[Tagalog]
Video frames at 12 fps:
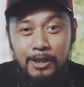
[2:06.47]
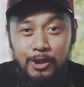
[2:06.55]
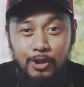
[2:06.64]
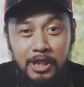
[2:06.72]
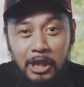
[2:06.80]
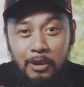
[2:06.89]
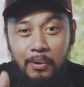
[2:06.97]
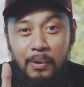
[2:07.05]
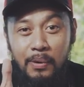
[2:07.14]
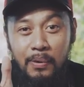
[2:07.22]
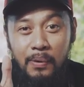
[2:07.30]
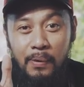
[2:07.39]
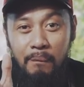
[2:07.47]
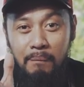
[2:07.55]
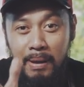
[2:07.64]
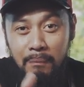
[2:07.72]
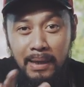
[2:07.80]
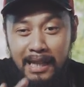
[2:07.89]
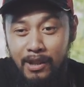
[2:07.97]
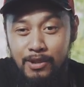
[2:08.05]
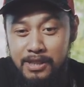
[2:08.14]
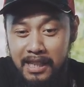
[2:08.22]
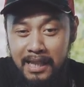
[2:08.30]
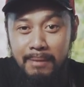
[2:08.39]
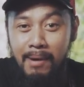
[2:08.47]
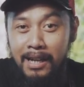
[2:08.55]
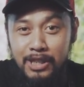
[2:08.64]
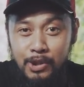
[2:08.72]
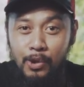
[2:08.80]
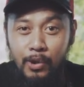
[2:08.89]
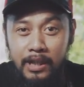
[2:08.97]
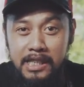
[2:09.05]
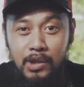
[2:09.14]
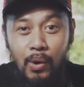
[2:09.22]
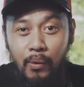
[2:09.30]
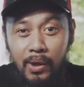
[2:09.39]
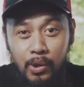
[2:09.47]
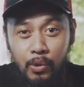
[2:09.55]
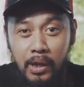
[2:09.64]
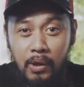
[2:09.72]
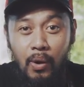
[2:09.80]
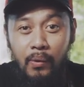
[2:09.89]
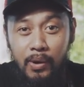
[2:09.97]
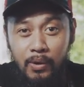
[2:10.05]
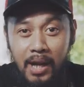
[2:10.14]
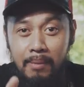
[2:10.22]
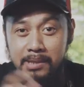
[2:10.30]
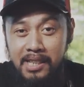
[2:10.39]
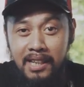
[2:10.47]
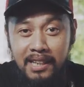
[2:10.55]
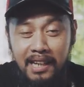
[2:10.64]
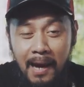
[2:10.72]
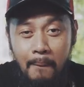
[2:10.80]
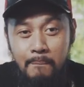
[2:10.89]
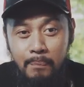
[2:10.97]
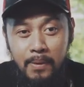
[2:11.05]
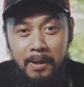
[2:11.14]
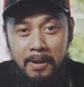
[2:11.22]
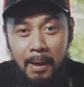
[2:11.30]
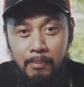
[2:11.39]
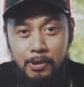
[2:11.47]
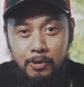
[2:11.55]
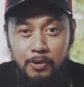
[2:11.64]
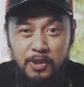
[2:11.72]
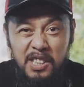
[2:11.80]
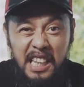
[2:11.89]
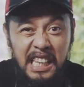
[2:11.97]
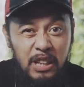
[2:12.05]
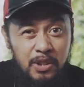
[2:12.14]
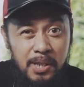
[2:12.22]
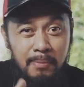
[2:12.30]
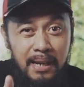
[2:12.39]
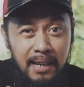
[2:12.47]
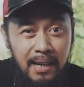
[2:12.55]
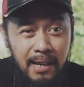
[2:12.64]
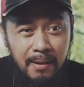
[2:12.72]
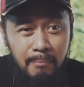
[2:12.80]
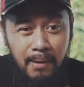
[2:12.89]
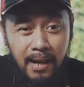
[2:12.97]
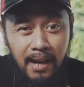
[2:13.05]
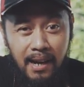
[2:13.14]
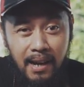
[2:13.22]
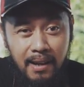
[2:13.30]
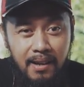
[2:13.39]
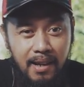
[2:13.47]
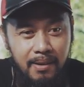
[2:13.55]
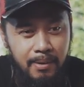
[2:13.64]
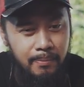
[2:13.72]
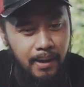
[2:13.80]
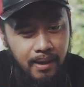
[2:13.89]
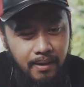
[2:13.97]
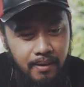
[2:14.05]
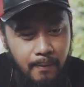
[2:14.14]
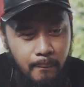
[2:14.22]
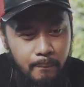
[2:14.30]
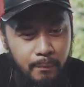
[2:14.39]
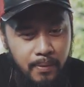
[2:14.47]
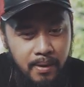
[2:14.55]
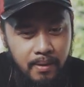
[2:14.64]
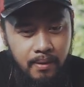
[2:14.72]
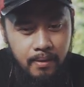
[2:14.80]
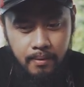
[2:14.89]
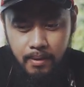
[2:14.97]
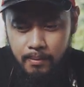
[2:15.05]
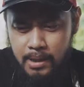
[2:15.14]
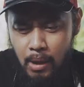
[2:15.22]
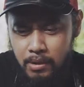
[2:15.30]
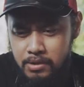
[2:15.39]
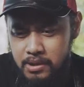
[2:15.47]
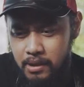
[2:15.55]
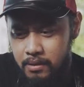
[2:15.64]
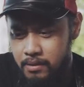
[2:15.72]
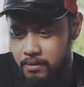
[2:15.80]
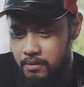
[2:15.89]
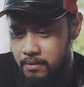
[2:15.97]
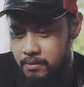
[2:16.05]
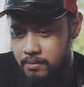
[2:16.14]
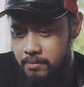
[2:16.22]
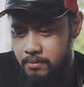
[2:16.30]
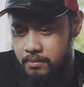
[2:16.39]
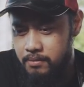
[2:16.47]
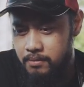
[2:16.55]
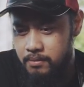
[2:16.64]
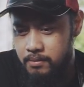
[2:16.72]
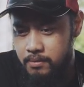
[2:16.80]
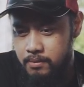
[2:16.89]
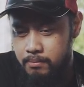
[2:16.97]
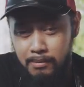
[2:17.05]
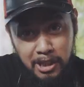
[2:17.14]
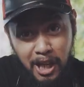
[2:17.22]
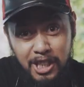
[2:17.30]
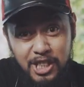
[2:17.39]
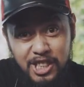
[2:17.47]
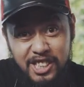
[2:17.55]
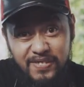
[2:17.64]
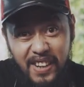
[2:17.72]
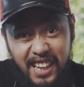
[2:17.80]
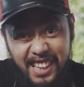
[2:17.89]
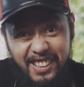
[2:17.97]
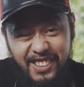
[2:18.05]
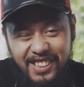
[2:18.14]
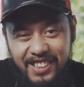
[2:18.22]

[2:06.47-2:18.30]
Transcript: So siya yung pipili dun sa limang stories, kwekwento, ikwekwento namin sa kanya. Tapos kung kanino siya ma, ma ano may parang, anong tawag sa ganun? Matouch? Parang ganun.